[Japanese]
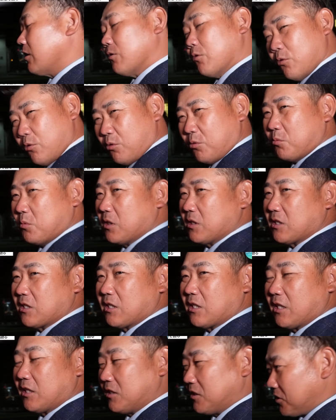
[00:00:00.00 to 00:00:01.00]
だのホームラン
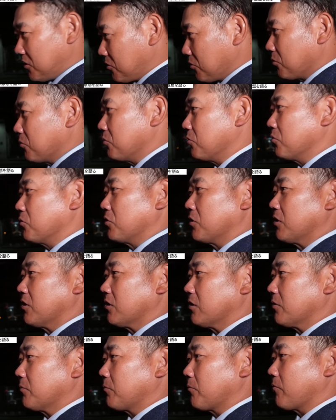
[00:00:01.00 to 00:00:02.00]
じゃないんですよですよ
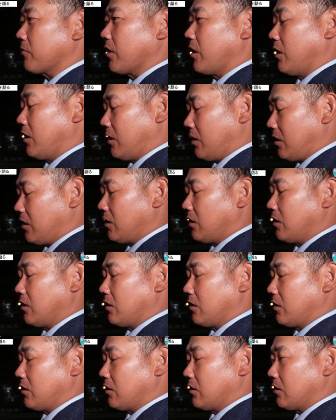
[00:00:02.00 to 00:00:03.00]
ね
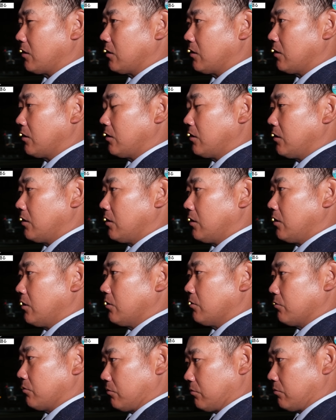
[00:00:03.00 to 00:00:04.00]
普通じゃないですよ
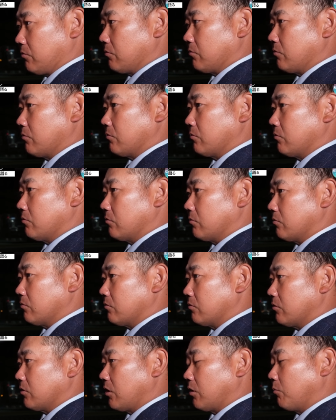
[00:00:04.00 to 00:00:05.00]
ね、う
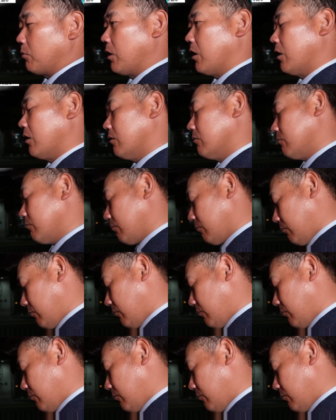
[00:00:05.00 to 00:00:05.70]
ん、いやまあ、